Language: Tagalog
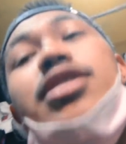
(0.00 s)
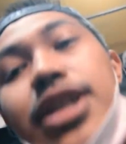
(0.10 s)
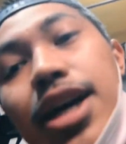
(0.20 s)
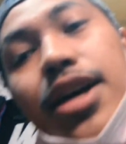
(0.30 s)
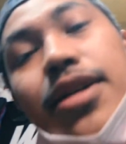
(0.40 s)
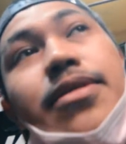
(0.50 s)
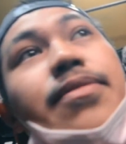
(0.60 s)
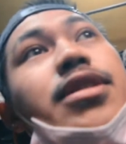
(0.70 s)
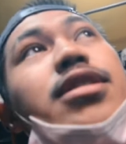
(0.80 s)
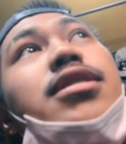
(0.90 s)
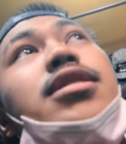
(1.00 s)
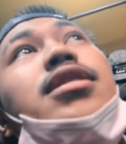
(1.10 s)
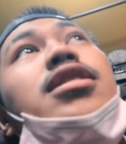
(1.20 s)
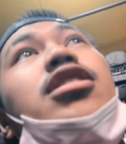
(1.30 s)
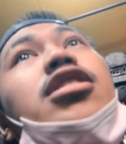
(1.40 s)
siya. Uh,
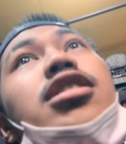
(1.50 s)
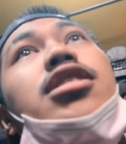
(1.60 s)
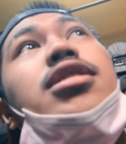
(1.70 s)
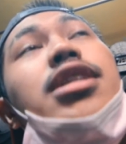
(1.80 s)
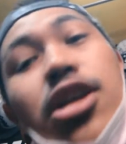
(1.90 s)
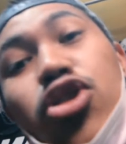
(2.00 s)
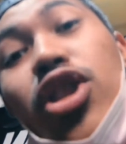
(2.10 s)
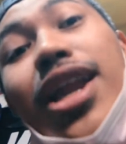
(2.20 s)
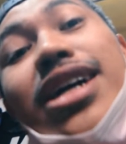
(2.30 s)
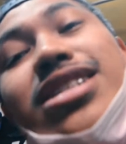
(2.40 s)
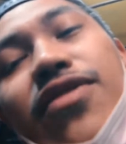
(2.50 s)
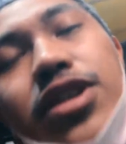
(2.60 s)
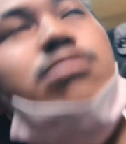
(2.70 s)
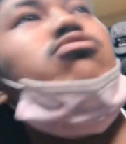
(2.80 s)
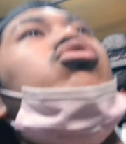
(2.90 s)
tignan nyo na lang sa
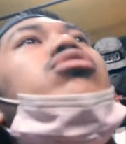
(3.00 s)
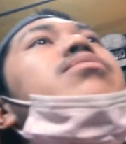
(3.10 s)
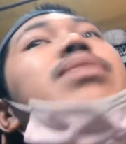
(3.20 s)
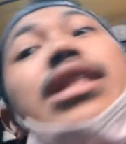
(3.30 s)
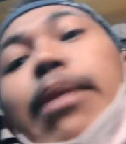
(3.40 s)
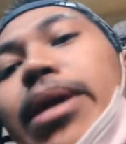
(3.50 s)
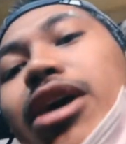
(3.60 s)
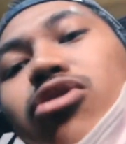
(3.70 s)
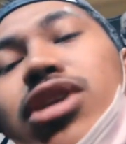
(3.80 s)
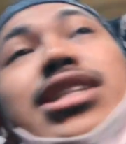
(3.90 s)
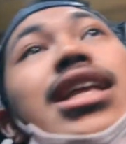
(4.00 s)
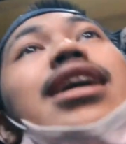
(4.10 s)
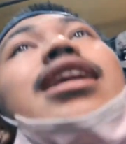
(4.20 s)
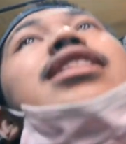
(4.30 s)
Facebook. Pinaplug ko na sila kahit